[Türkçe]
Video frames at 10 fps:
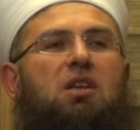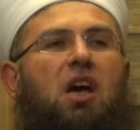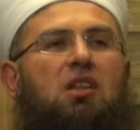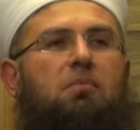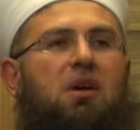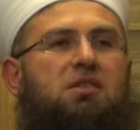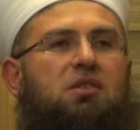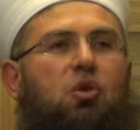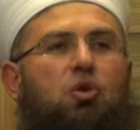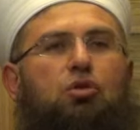
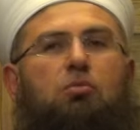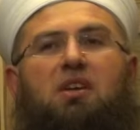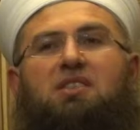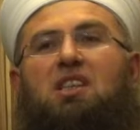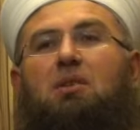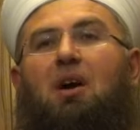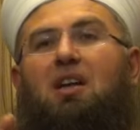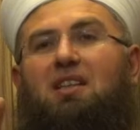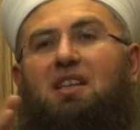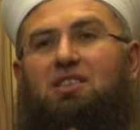yatmasını, oturmasını
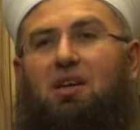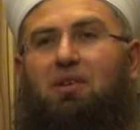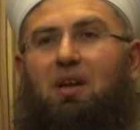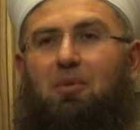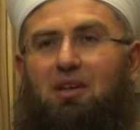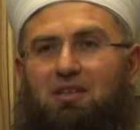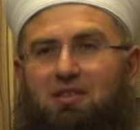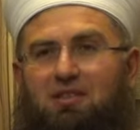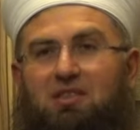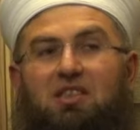ibadete
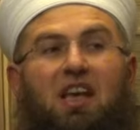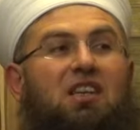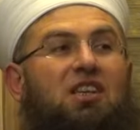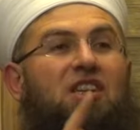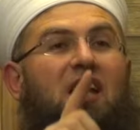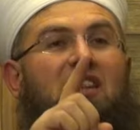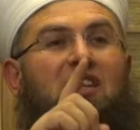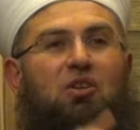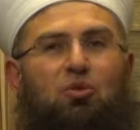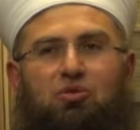çevirebilir. Tek ki
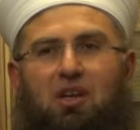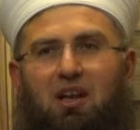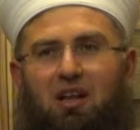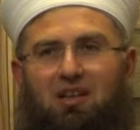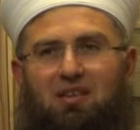niyetini güzel al.